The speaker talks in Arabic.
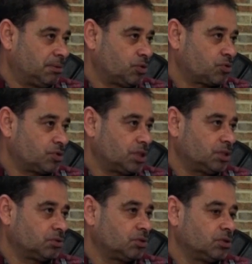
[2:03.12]
اللي موجوده
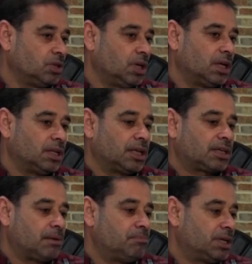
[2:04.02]
عنده
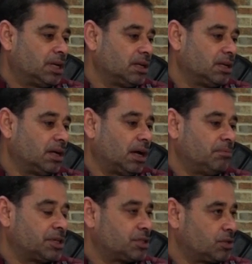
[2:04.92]
ليكمل
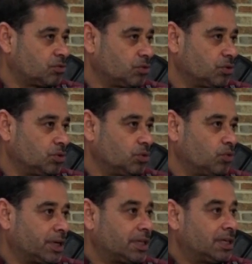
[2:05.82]
مسيرته
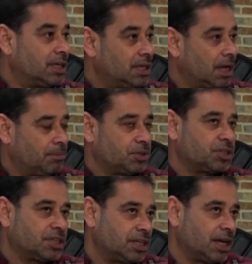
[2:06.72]
وينهيها
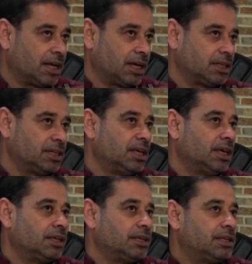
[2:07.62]
مش ينهيها يعني
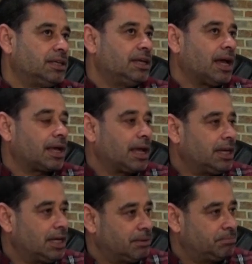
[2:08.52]
ينهيها
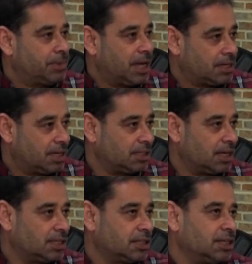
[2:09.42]
كلاعب
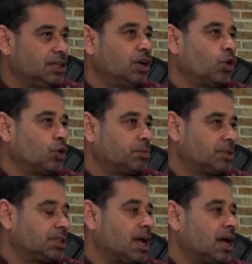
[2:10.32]
بهالنادي هذا
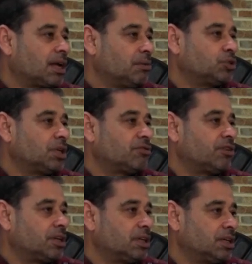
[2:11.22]
ويبتدئها كمدير
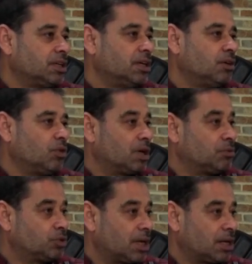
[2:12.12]
فني
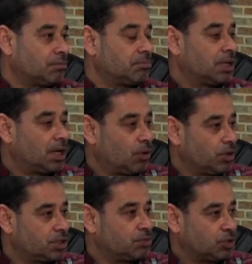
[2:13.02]
وكمدرب
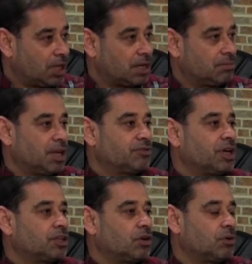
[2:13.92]
اول شيء مدرب
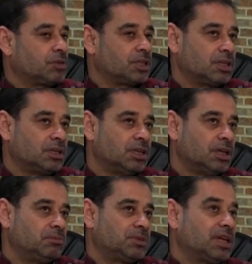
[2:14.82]
للفئات العمريه
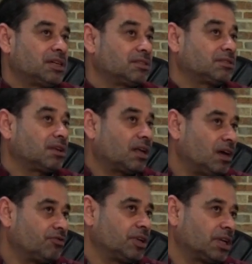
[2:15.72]
من حيث
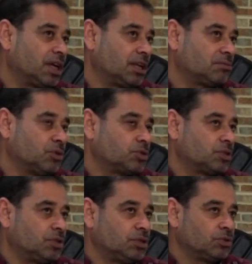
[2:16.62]
الثقافه اللي كانت
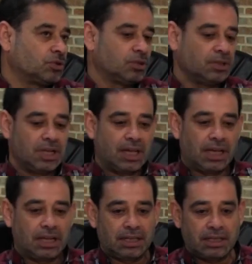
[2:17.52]
موجوده عنده
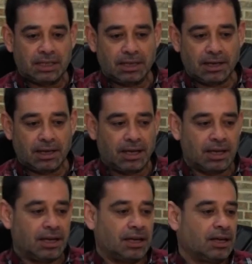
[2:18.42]
اللي
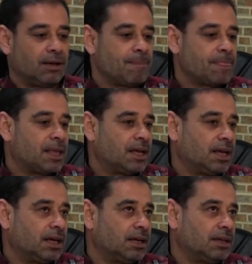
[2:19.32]
آه،
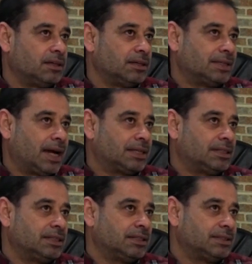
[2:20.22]
آه،
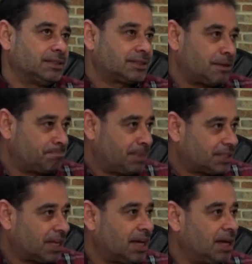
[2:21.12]
يعني
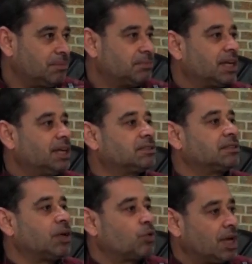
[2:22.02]
ثبتها من حيث
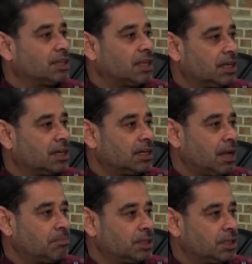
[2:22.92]
الدورات اللي كان
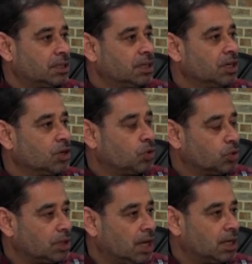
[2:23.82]
عم
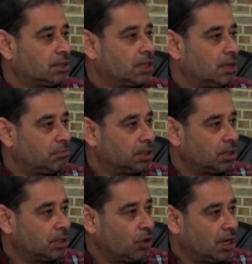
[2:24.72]
بيخوضها ان كان
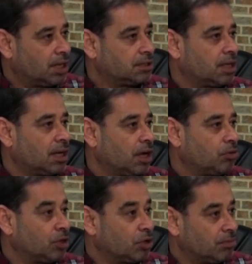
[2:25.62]
بهولندا
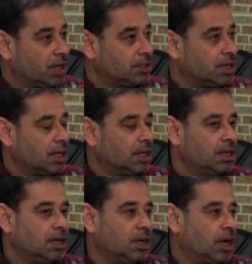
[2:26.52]
او بالمانيا
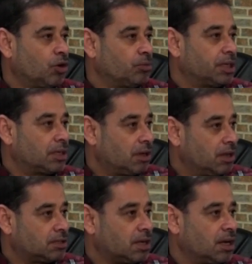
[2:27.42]
او
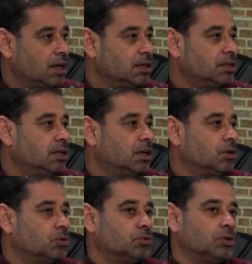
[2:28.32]
بانجلترا
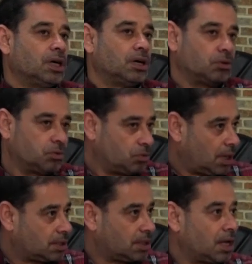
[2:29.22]

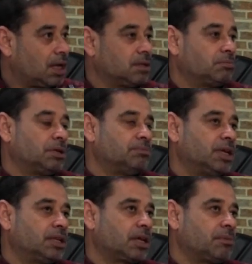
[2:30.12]
وحتى خاض
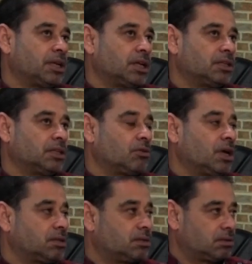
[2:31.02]
بلبنان كمان عدة
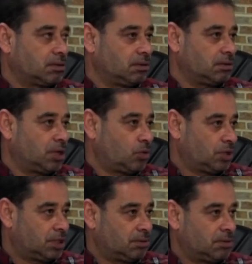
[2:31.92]
دورات
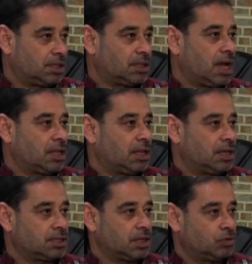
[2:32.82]
دوليه من الاتحاد
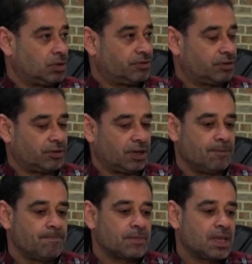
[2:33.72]
الاسيوي
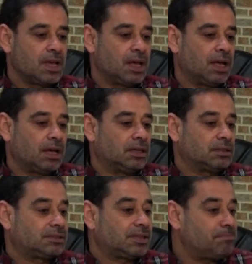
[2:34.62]
والفيفا
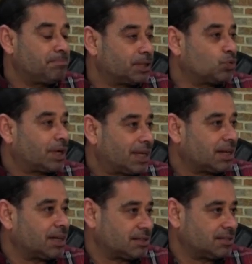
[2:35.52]
آه، ثبت
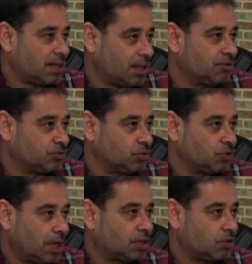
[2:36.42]
وكرس
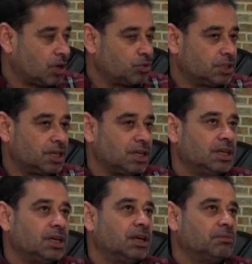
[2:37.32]
ثقافته
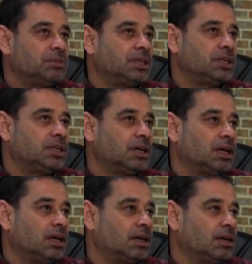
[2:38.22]
الكرويه
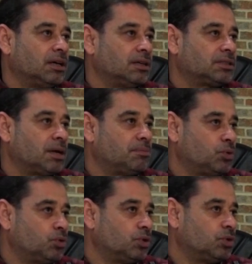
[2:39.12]

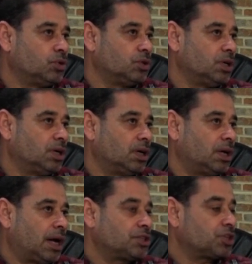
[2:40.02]
بتبوؤه
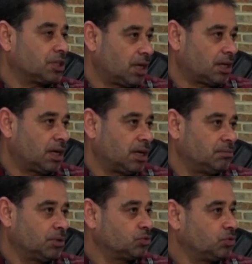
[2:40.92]
عن جدارة
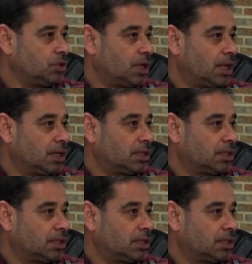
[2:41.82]
موضوع